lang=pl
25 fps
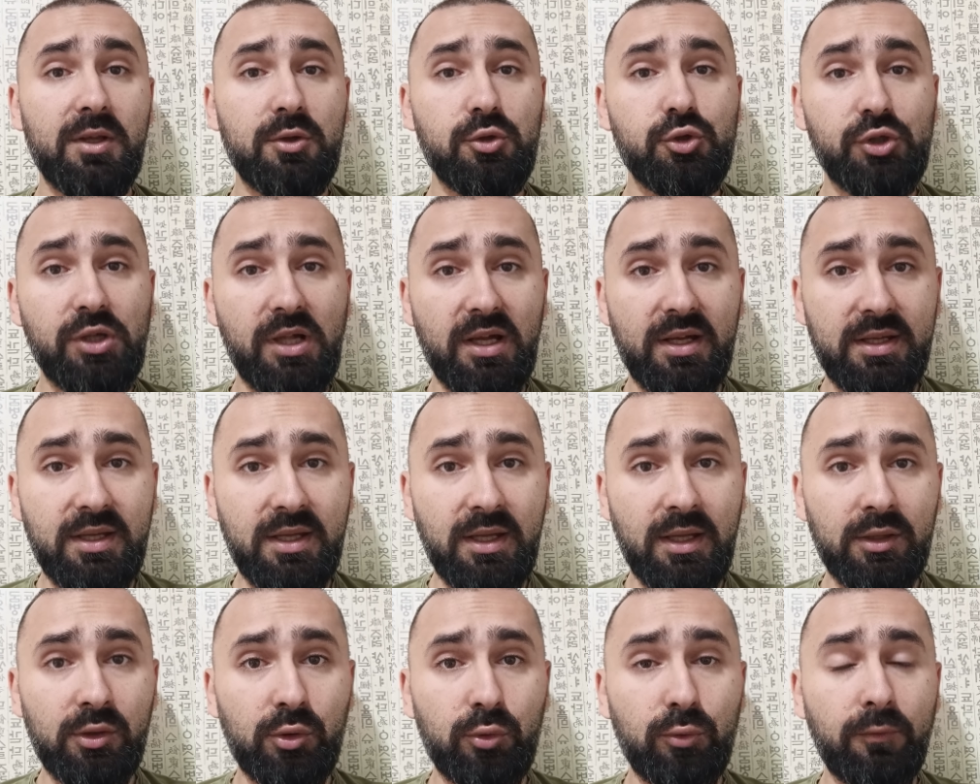
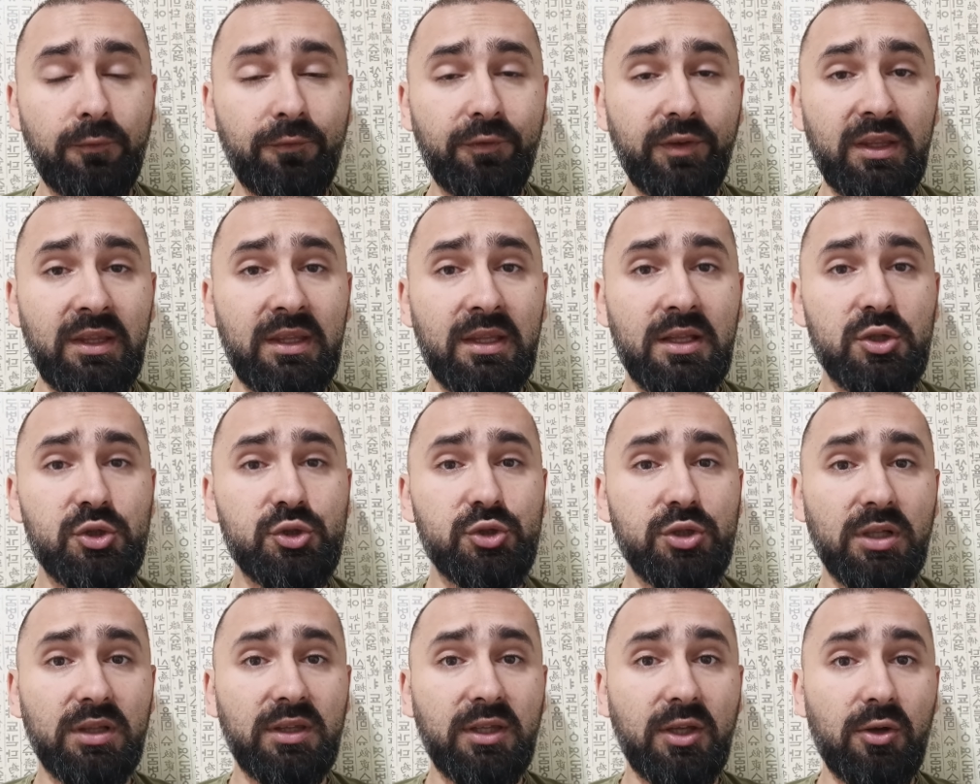szachedów i
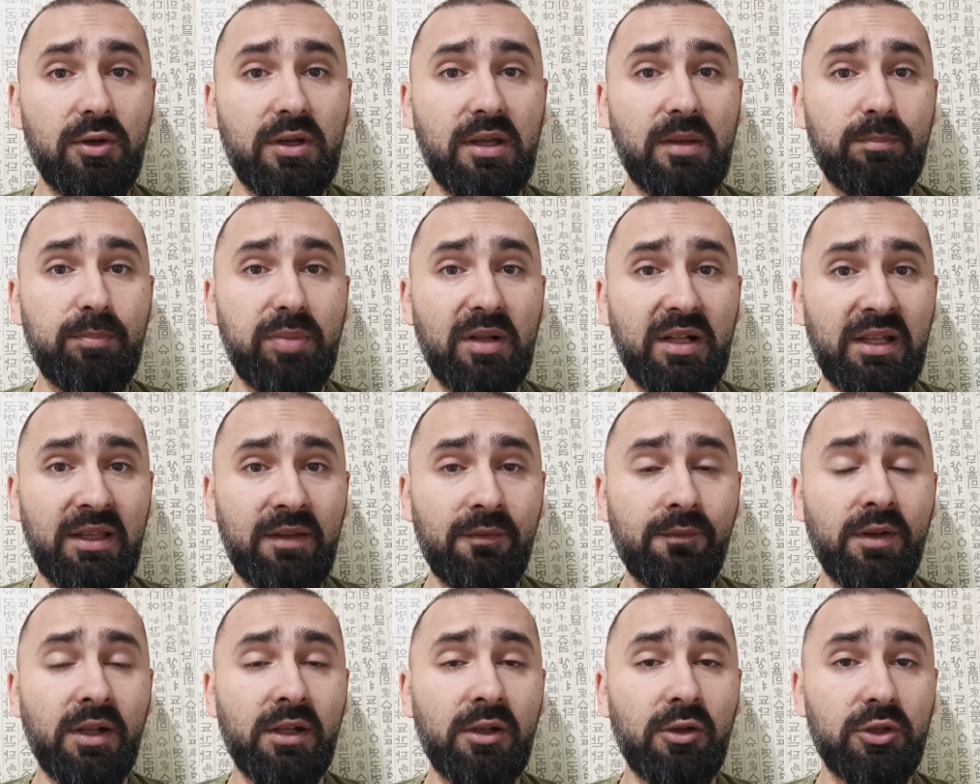jeszcze trochę
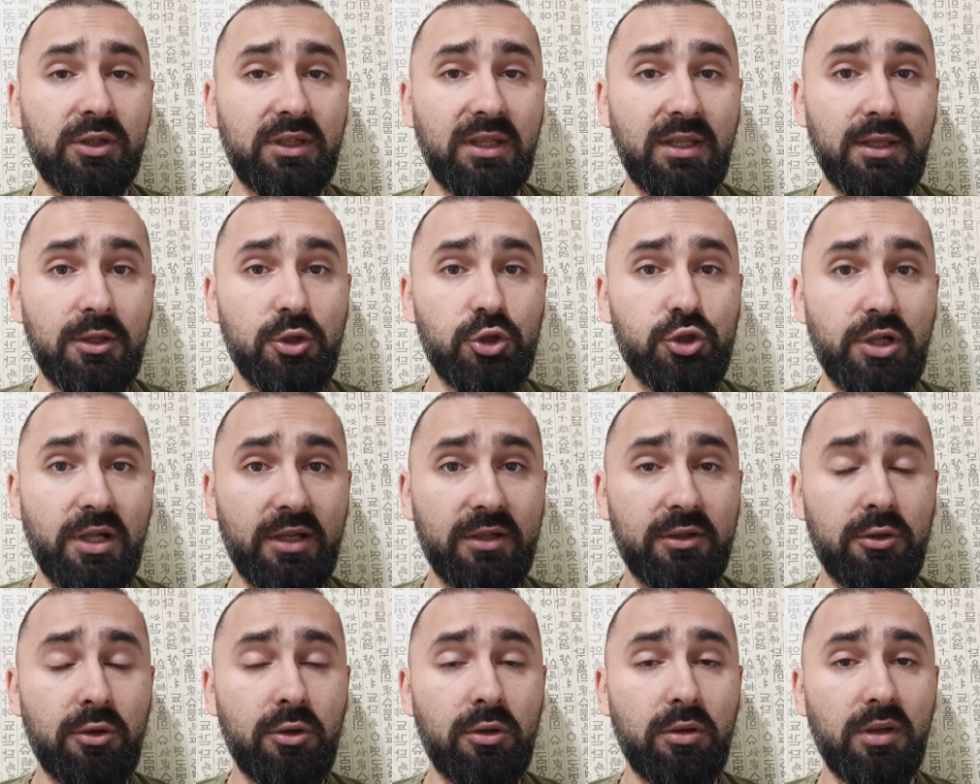paliwa
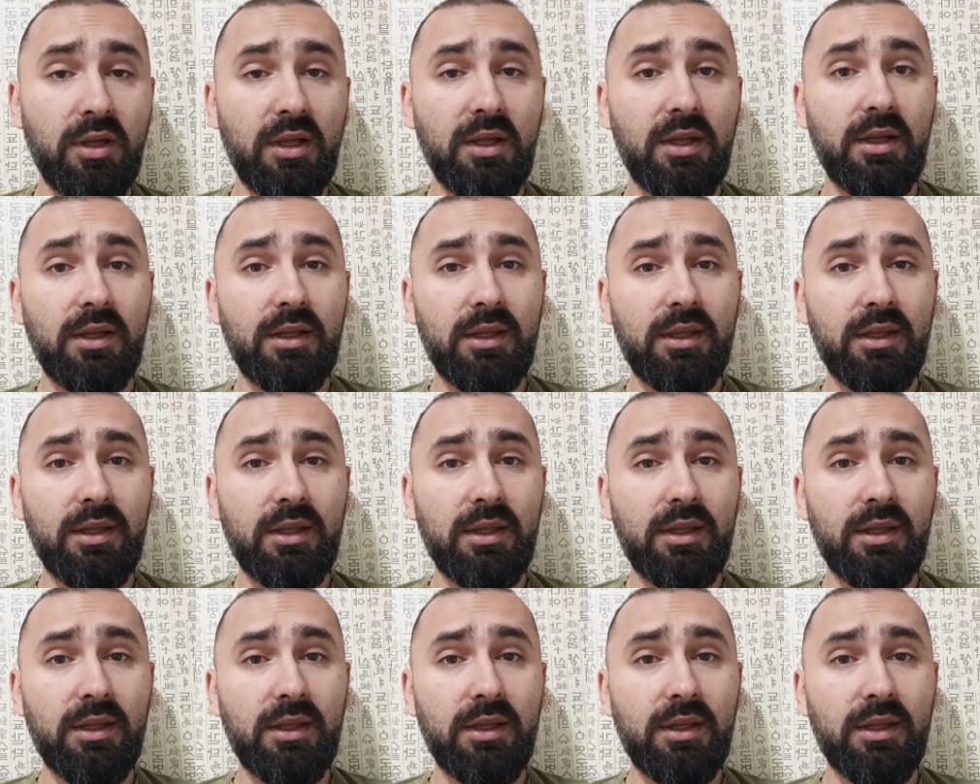lotniczego